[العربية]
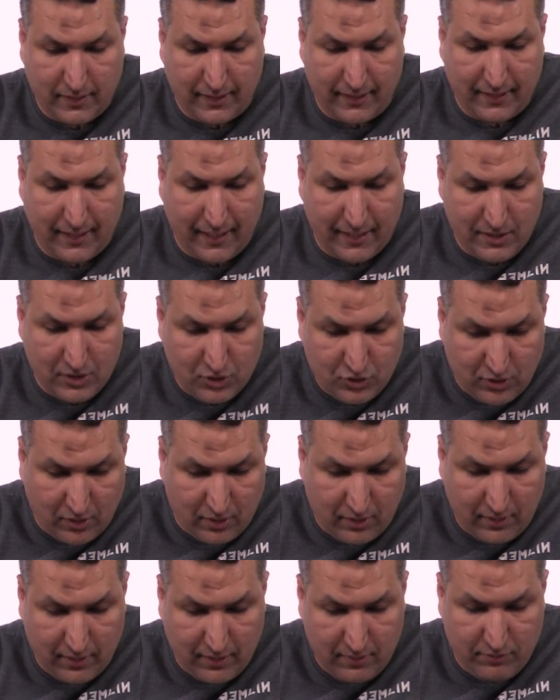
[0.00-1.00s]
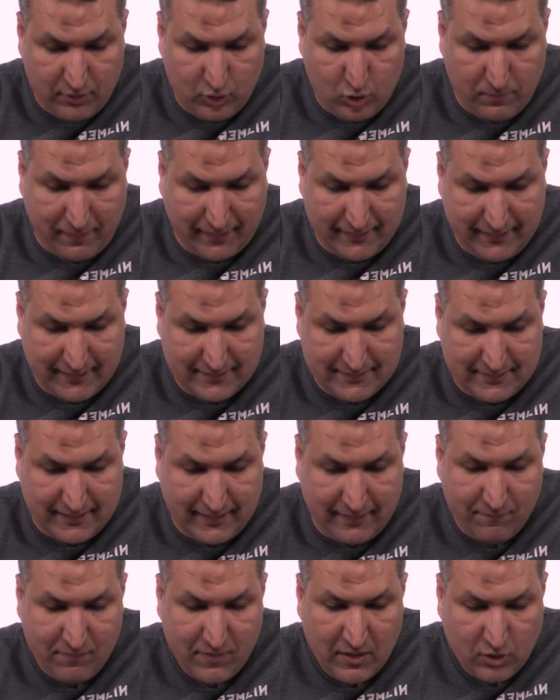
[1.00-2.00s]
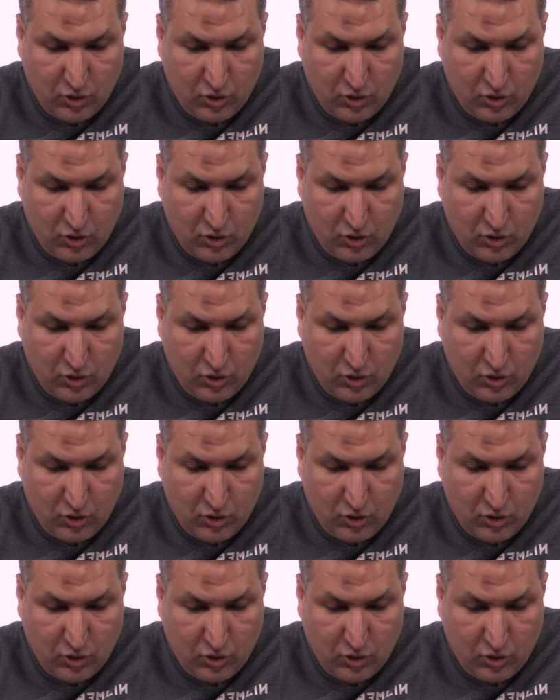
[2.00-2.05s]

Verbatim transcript: هيظهر الفيديو بعديها ازاي